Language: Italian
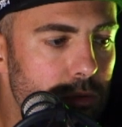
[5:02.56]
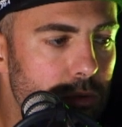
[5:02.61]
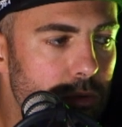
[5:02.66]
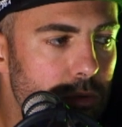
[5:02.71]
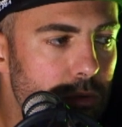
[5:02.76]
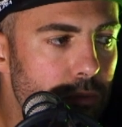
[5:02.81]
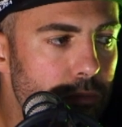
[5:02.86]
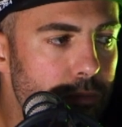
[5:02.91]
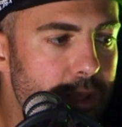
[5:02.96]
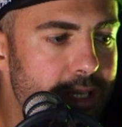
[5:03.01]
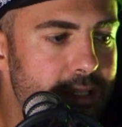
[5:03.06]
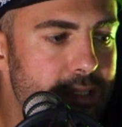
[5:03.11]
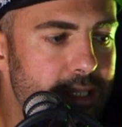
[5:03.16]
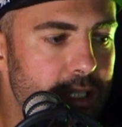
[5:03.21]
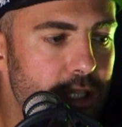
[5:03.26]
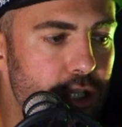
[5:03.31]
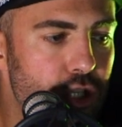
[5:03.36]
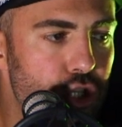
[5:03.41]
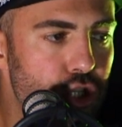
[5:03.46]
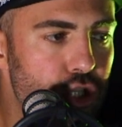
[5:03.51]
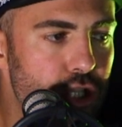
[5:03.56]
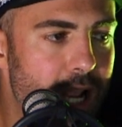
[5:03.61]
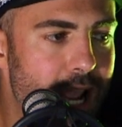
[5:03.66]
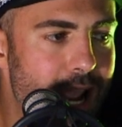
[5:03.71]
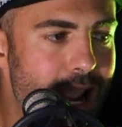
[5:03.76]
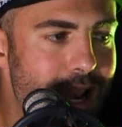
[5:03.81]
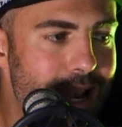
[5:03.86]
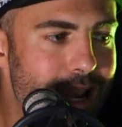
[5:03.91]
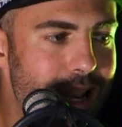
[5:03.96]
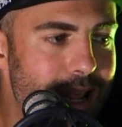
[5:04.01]
un mix di
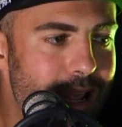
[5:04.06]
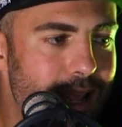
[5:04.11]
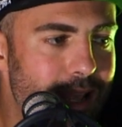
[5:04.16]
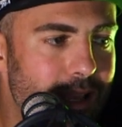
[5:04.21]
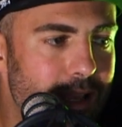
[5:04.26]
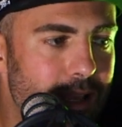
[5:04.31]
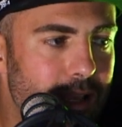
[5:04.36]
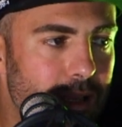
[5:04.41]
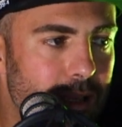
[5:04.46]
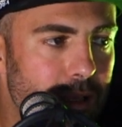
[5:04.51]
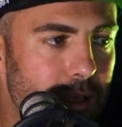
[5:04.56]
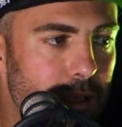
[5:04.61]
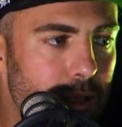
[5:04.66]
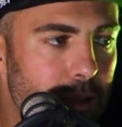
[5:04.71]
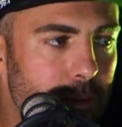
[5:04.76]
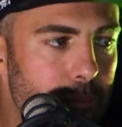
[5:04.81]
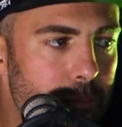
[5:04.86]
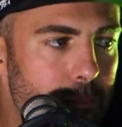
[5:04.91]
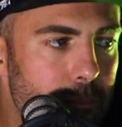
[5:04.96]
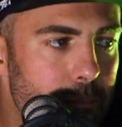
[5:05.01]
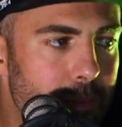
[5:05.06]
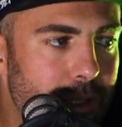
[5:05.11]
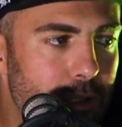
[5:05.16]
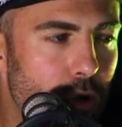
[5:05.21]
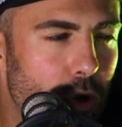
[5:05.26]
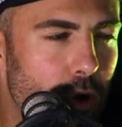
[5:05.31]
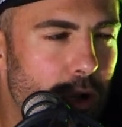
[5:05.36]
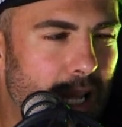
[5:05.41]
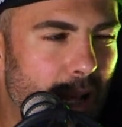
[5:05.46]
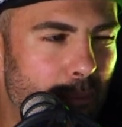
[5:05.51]
scene, ma
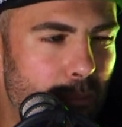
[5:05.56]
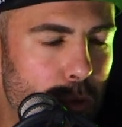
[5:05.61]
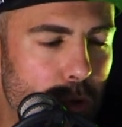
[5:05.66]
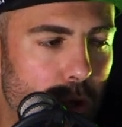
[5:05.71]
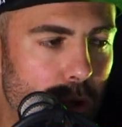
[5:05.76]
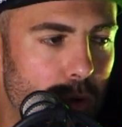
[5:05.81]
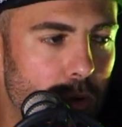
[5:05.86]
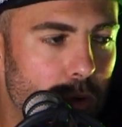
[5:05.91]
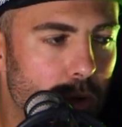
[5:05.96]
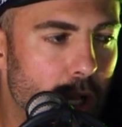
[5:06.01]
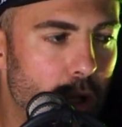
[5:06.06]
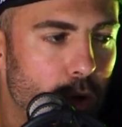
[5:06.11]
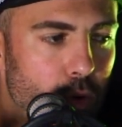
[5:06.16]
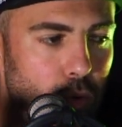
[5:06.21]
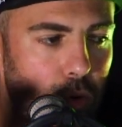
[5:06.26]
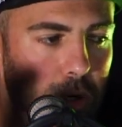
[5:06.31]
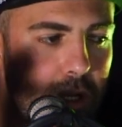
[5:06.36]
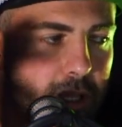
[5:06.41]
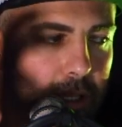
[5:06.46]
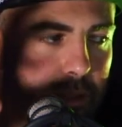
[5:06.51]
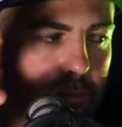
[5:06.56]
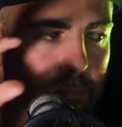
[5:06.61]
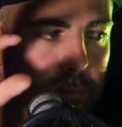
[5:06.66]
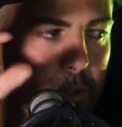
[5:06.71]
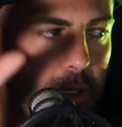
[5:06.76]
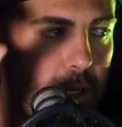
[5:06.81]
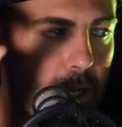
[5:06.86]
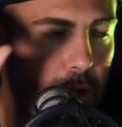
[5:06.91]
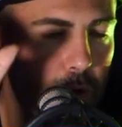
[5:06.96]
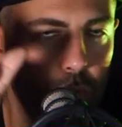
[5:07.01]
non ho capito alcune,
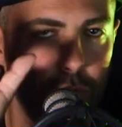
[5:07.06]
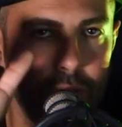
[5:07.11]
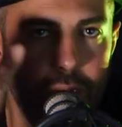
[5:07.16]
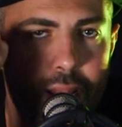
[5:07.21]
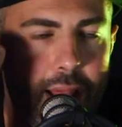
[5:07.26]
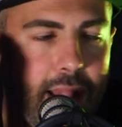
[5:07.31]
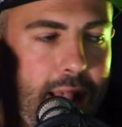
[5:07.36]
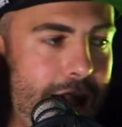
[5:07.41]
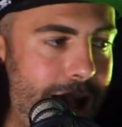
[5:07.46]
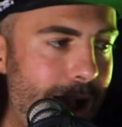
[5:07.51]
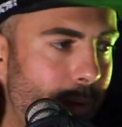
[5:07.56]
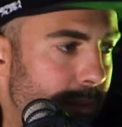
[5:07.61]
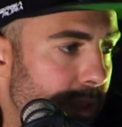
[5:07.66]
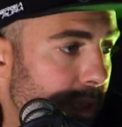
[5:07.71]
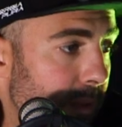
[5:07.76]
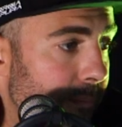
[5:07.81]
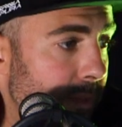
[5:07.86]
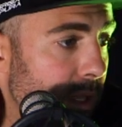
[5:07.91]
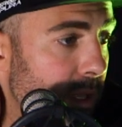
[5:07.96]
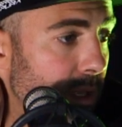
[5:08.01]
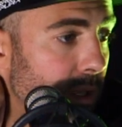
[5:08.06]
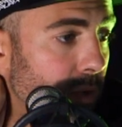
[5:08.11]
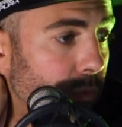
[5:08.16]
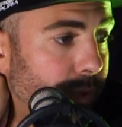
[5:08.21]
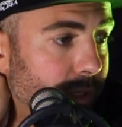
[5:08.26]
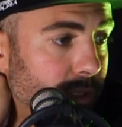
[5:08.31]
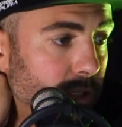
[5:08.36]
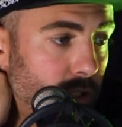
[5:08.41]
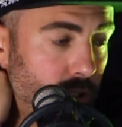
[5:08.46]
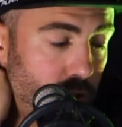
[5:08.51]
alcuni legami,
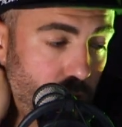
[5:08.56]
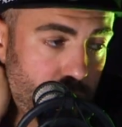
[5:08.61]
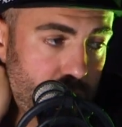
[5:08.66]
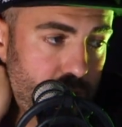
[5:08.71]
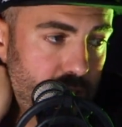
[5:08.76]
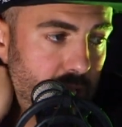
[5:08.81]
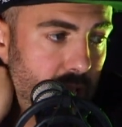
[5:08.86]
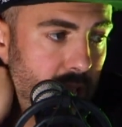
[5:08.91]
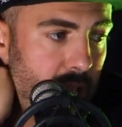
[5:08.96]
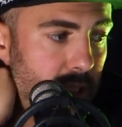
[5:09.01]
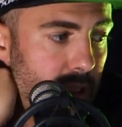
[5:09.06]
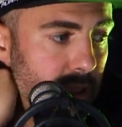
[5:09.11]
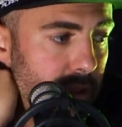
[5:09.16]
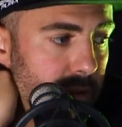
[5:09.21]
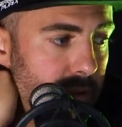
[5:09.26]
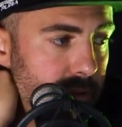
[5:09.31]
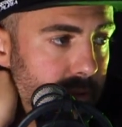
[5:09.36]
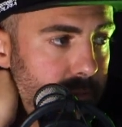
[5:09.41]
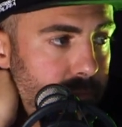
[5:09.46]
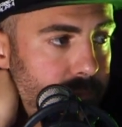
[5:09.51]
quindi ti do 6.